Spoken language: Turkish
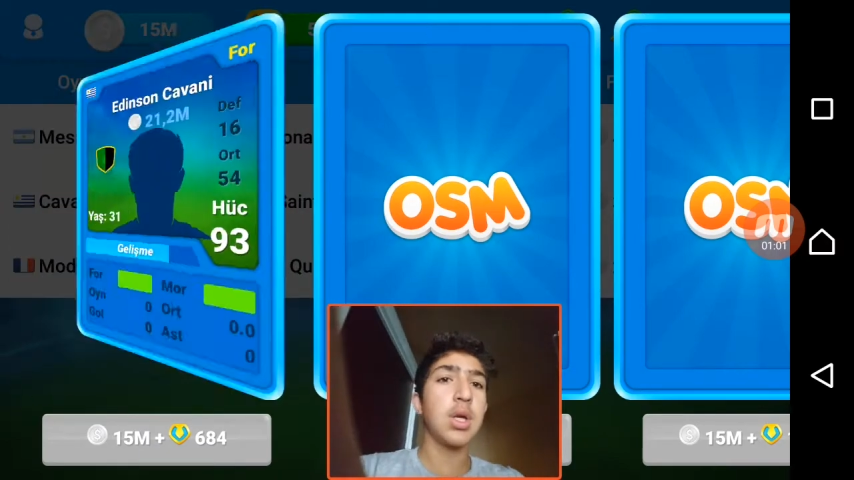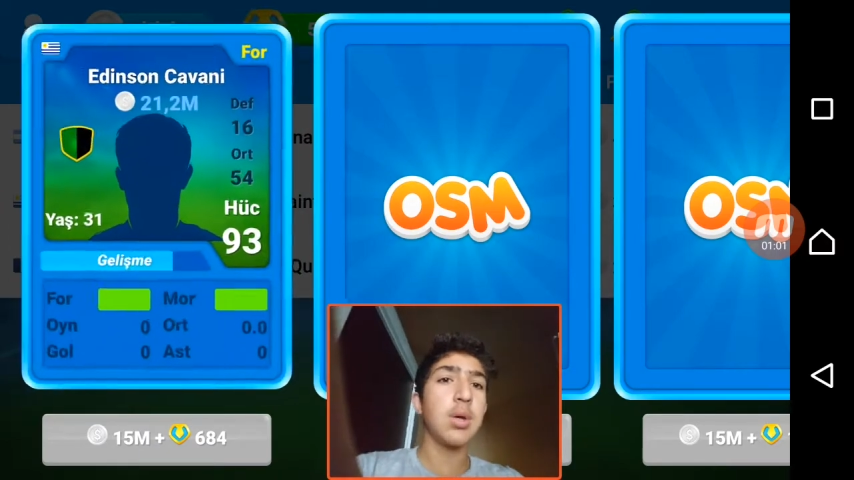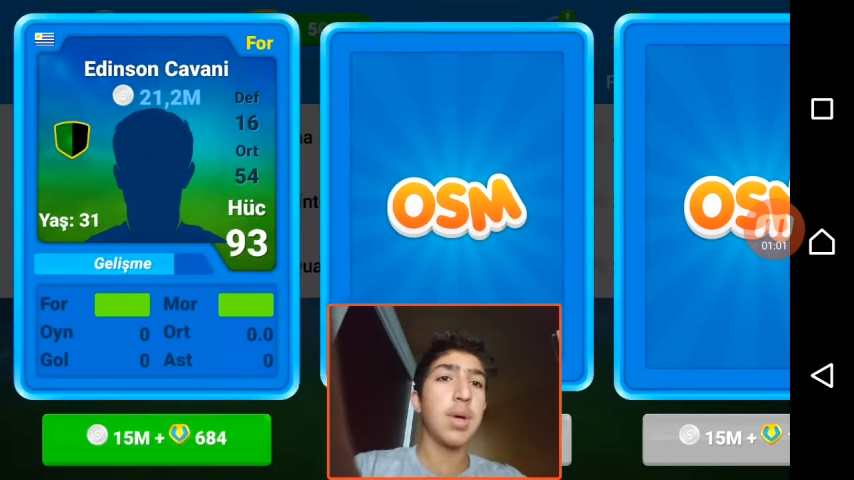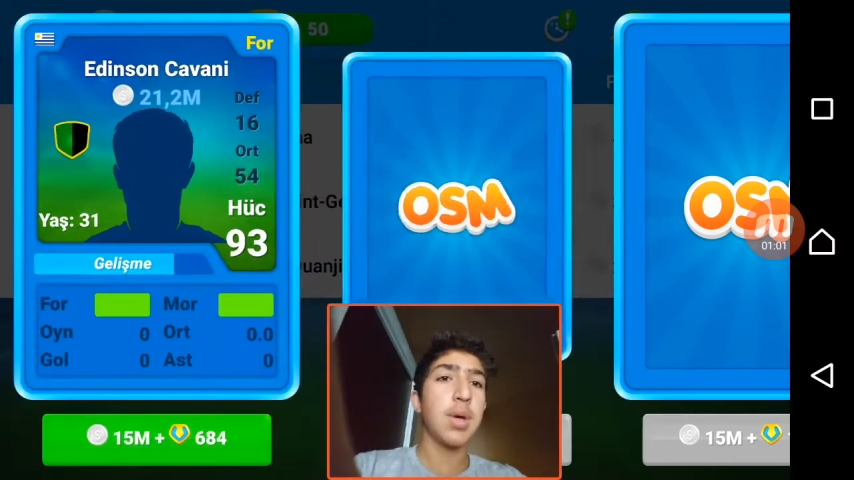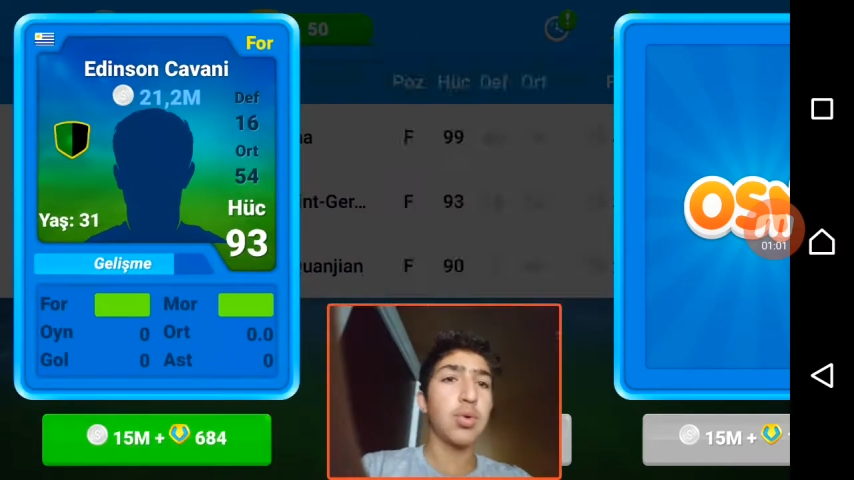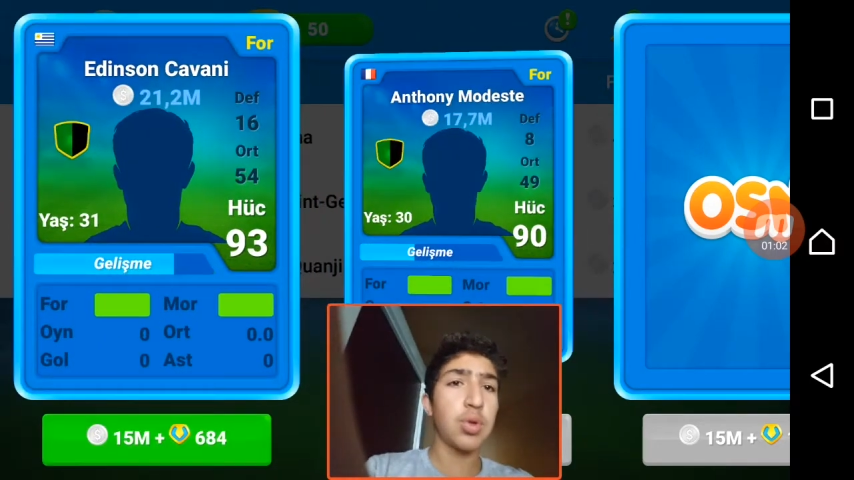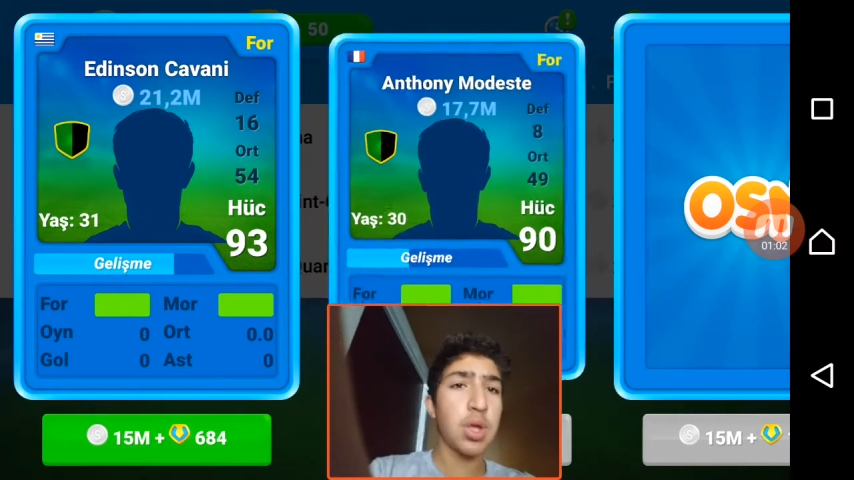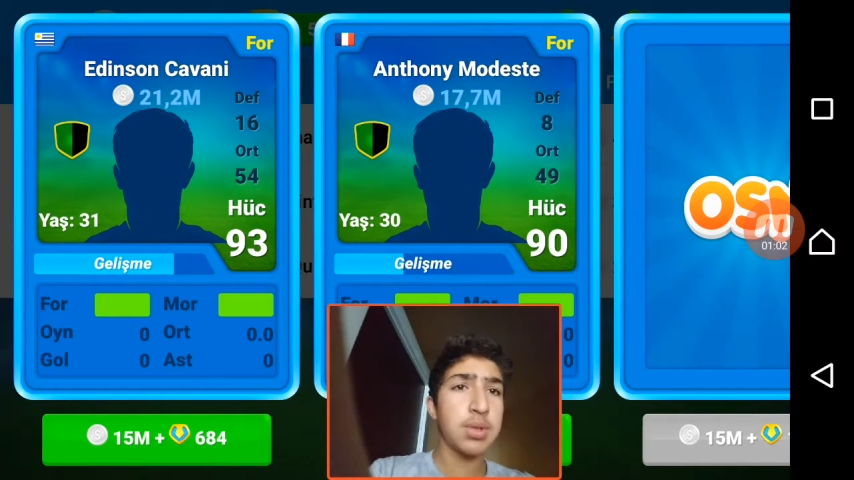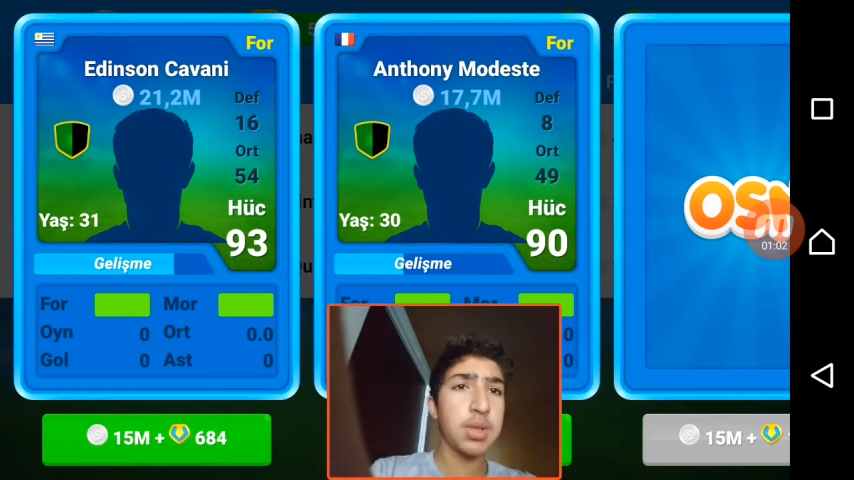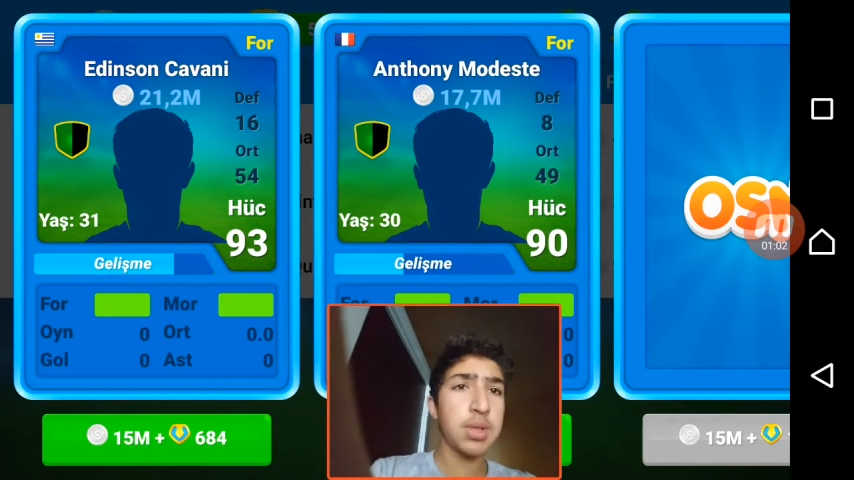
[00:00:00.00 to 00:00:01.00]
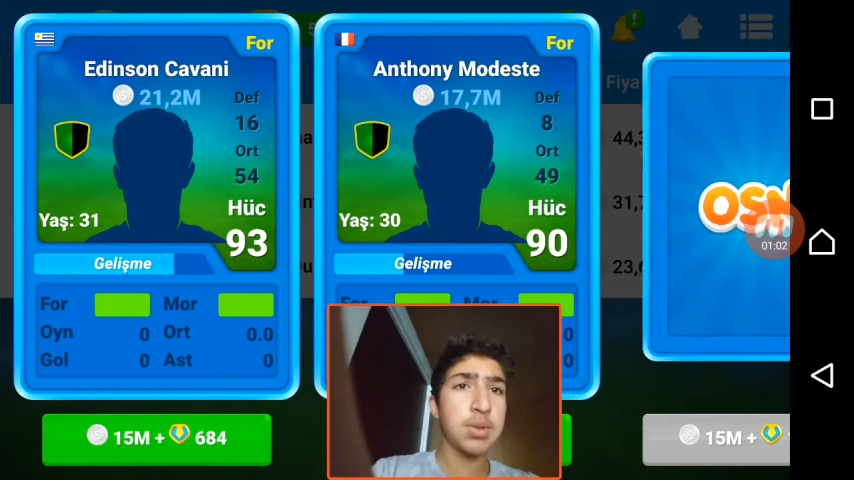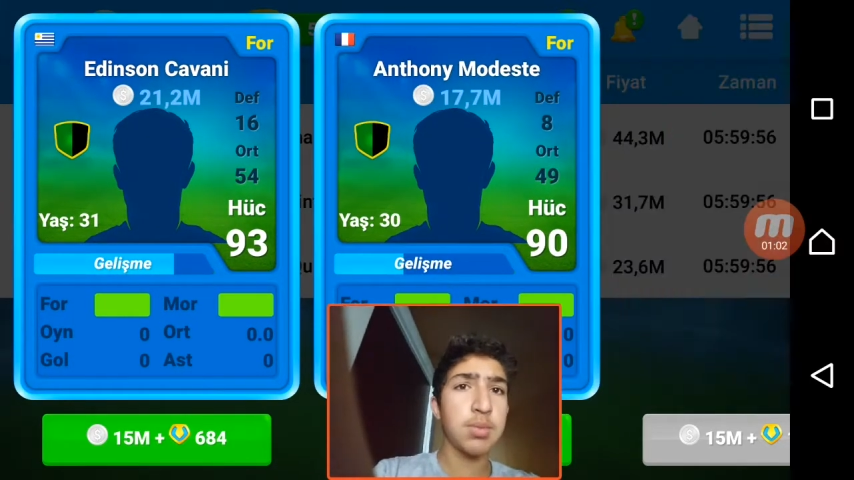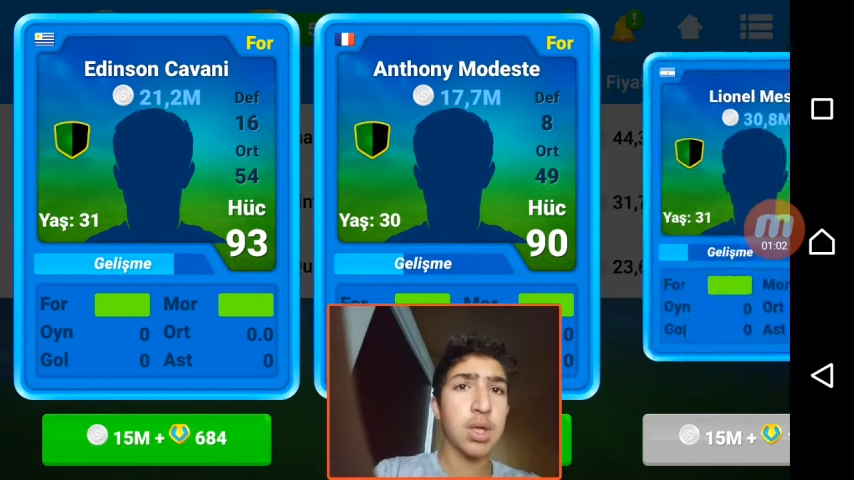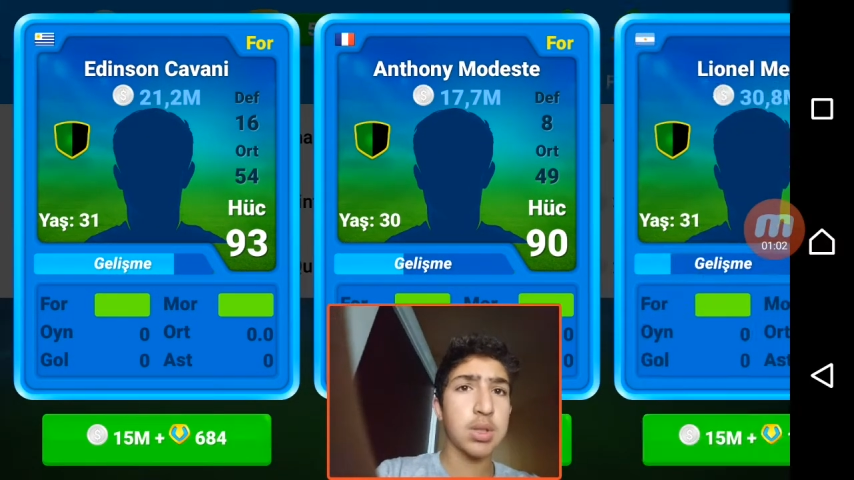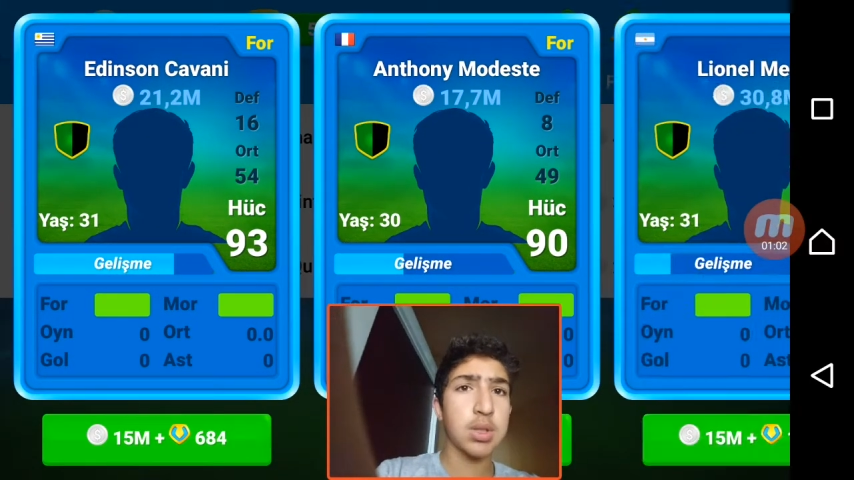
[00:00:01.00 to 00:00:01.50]
Ben göndermiştim şimdi
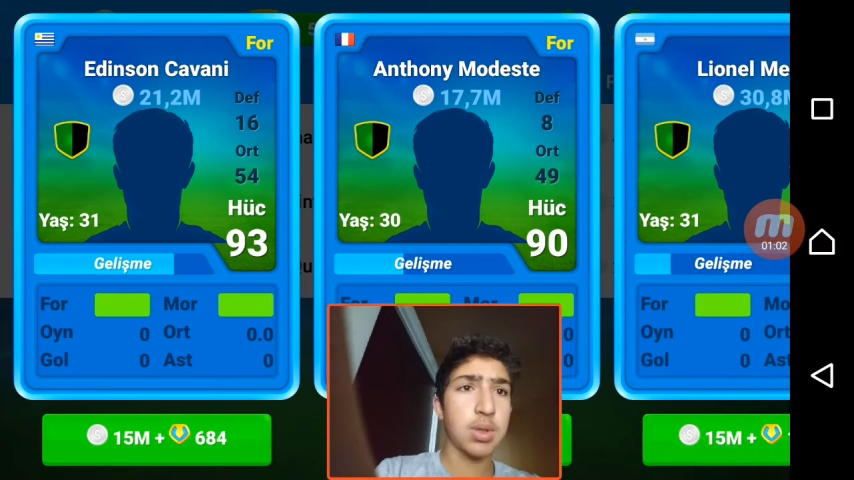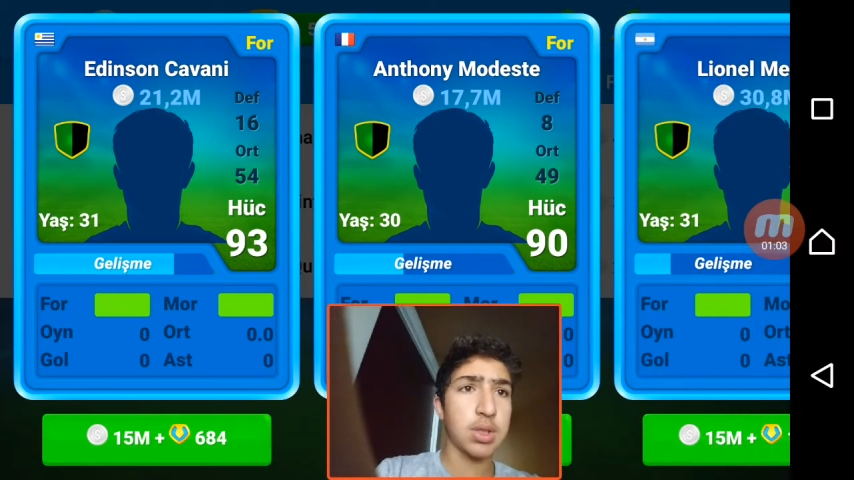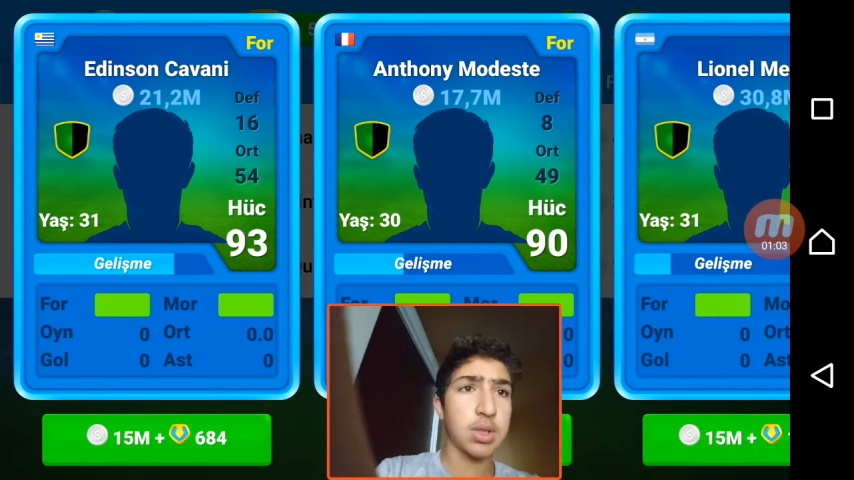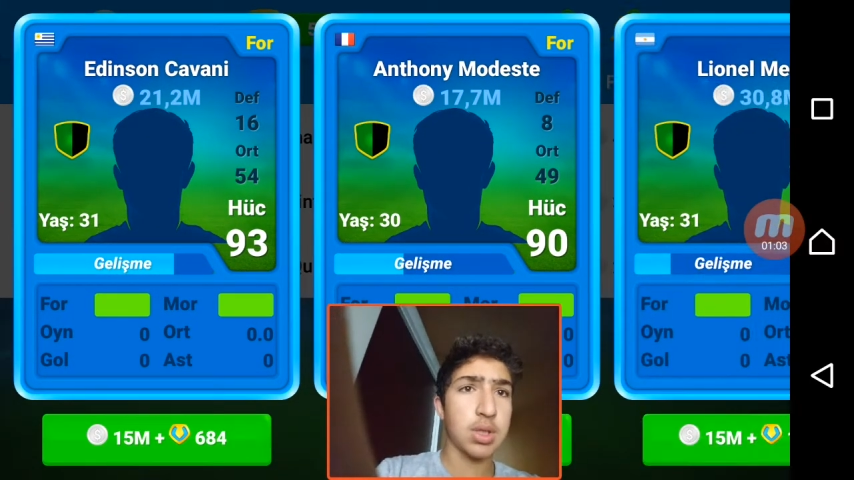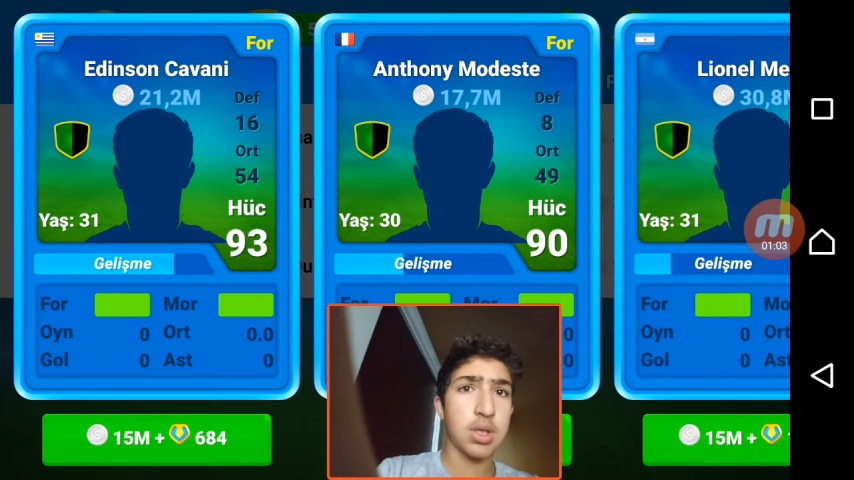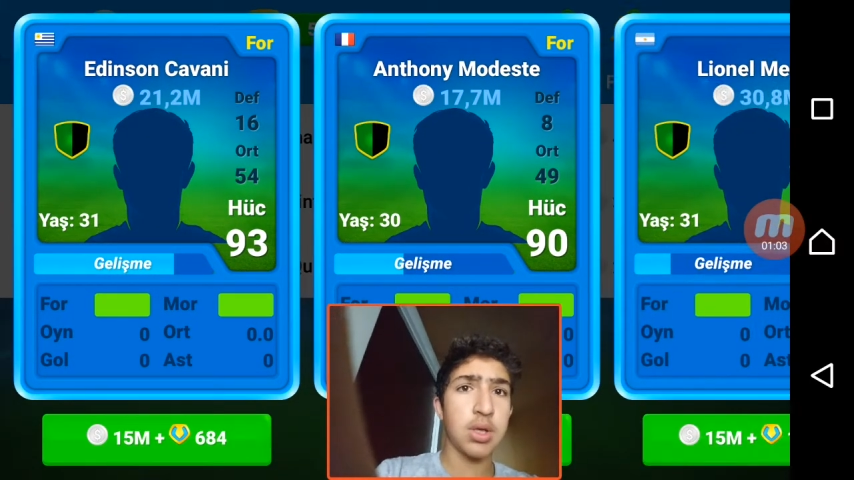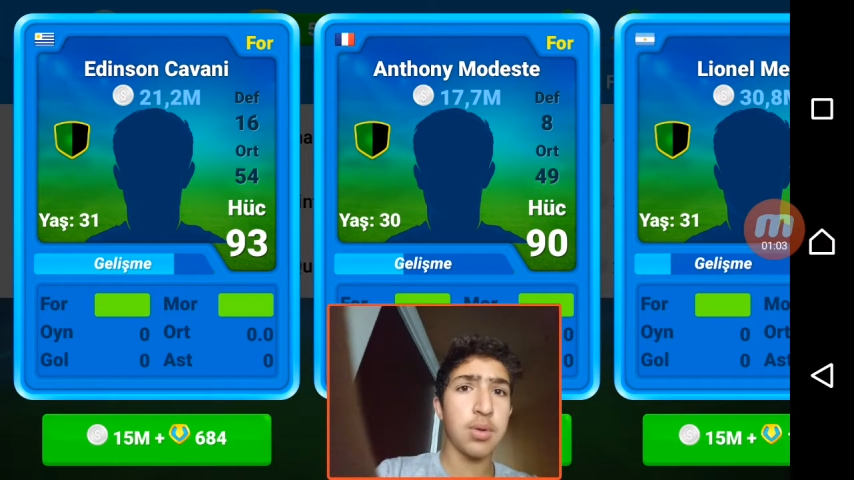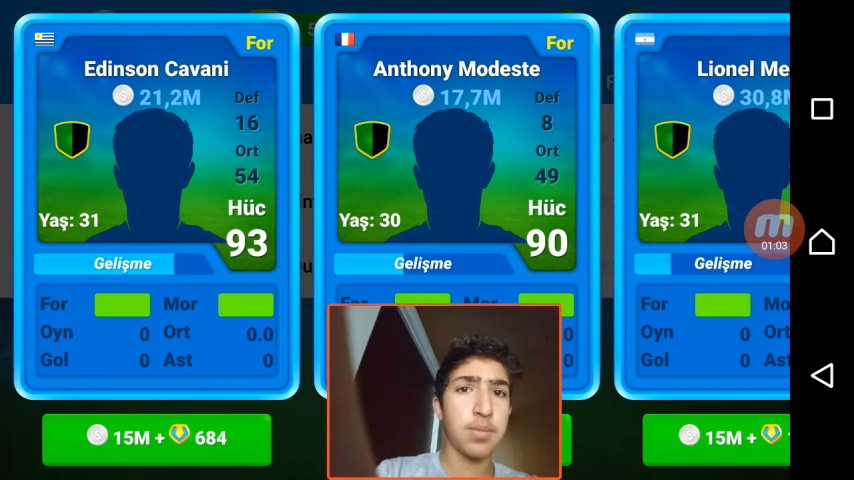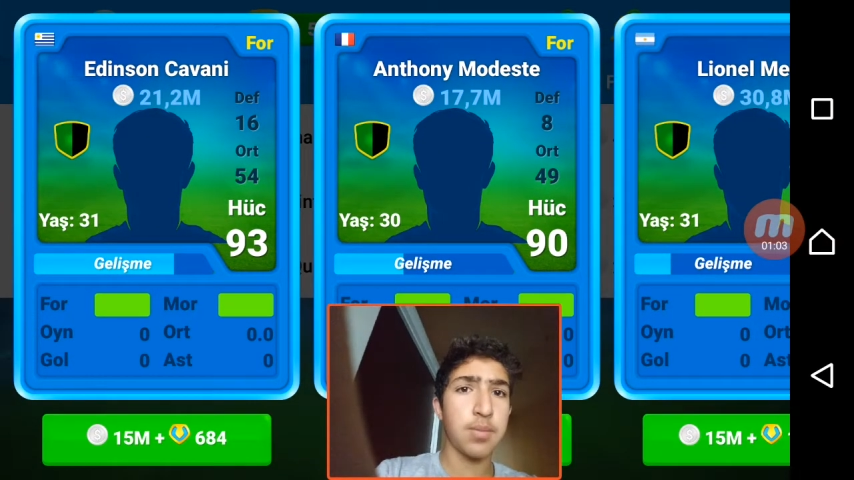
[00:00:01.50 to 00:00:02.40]
açtım arkadaşlar.